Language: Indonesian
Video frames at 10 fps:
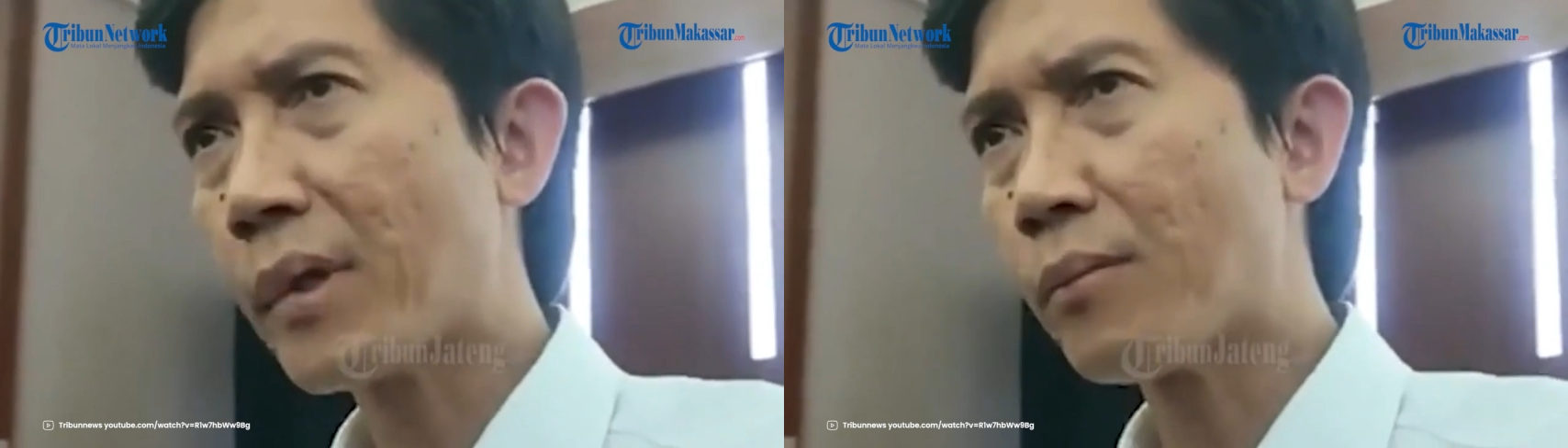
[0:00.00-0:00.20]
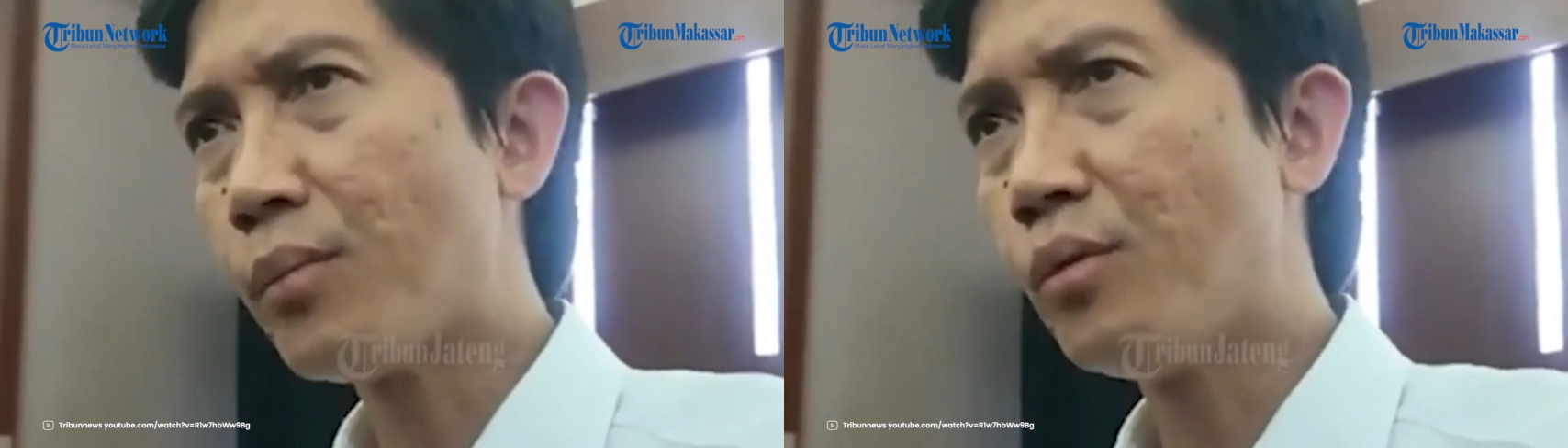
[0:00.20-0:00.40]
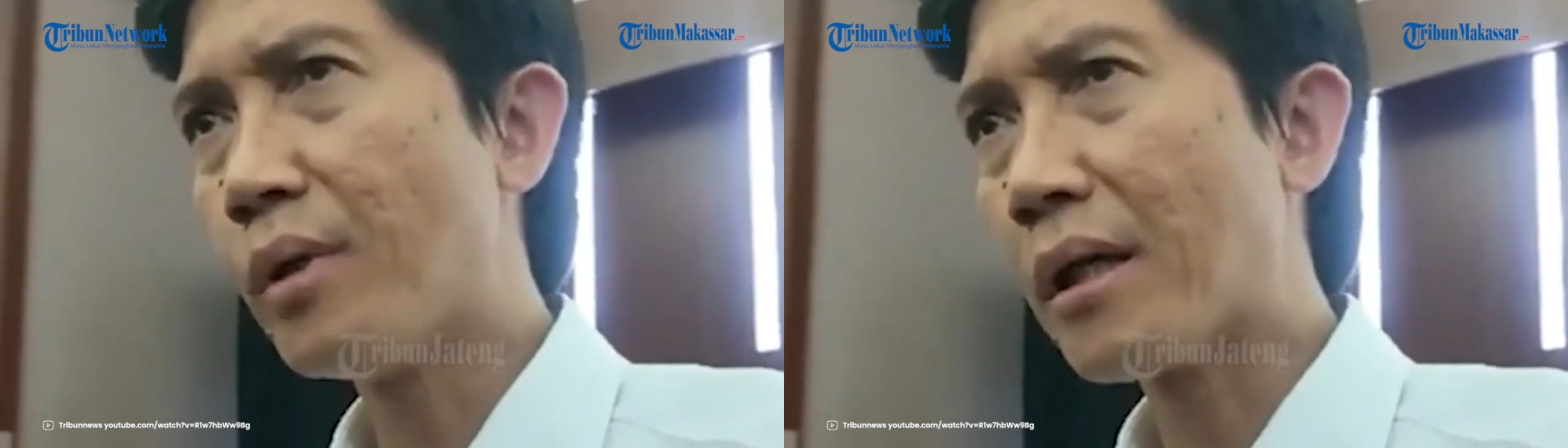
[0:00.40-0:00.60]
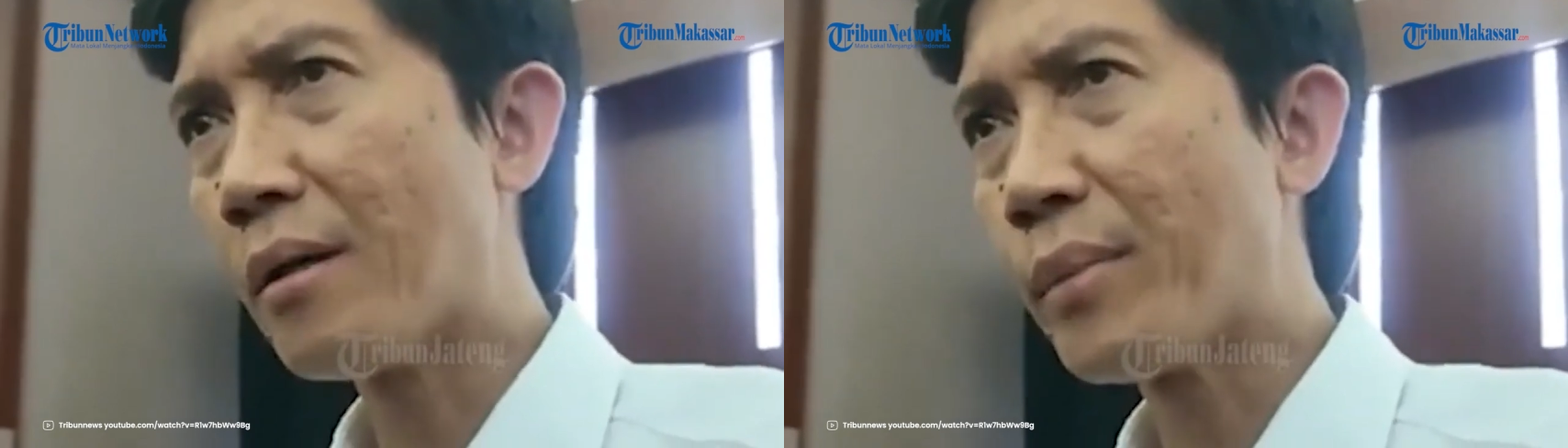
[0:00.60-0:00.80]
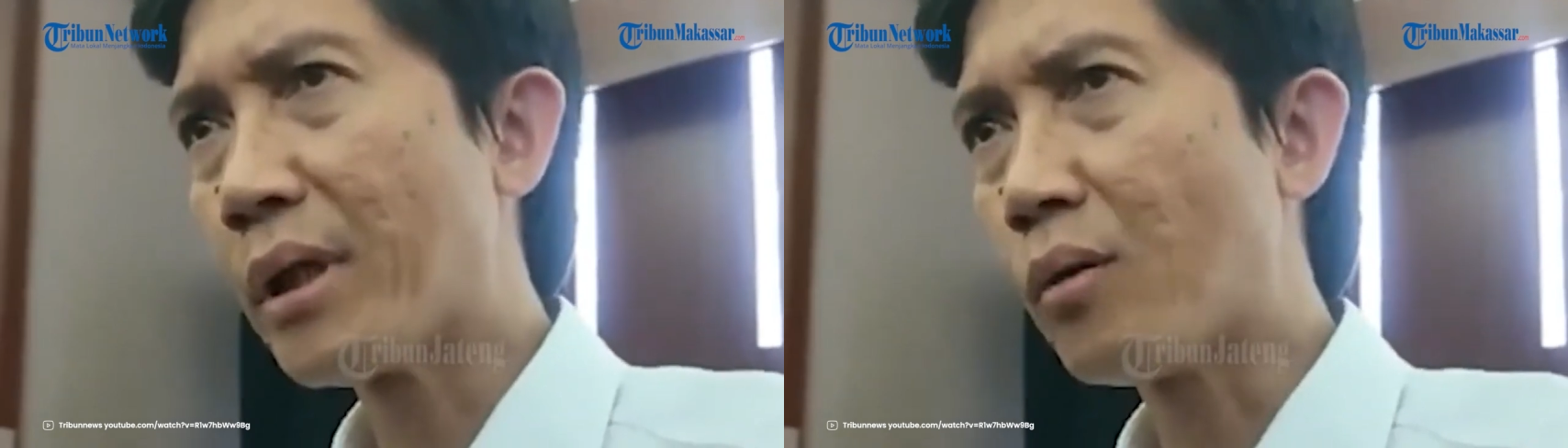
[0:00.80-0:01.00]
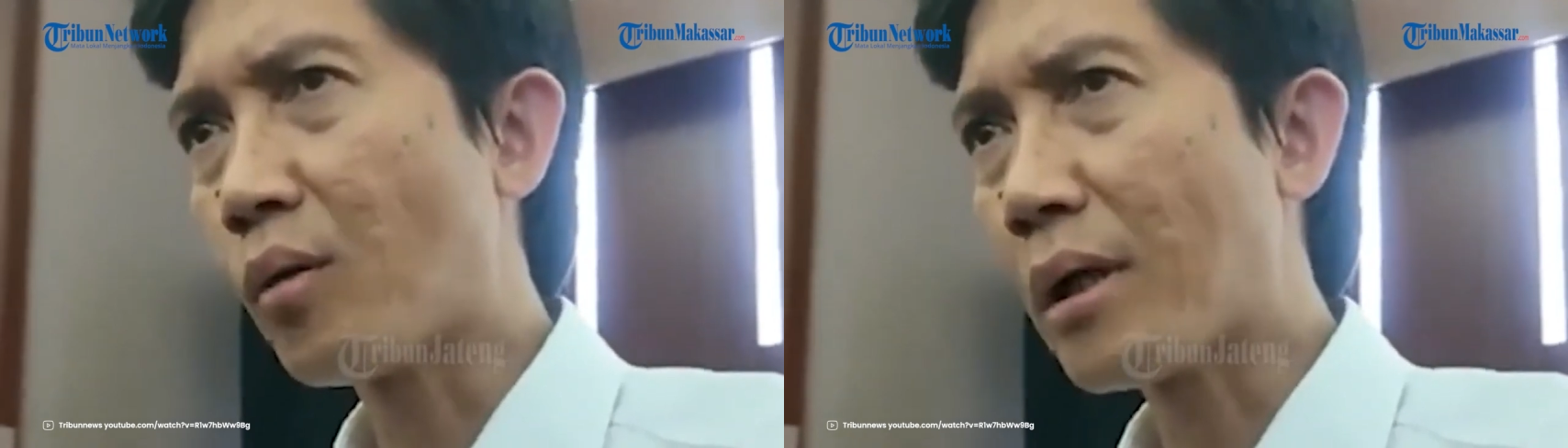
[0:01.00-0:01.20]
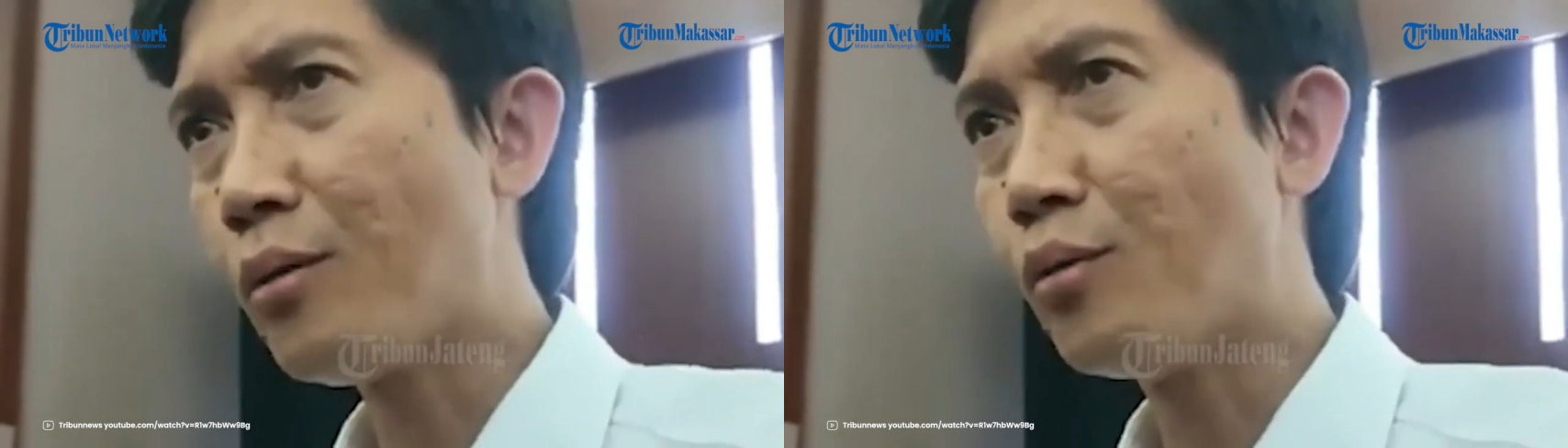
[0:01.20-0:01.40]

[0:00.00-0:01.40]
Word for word: per bulan lebih kurang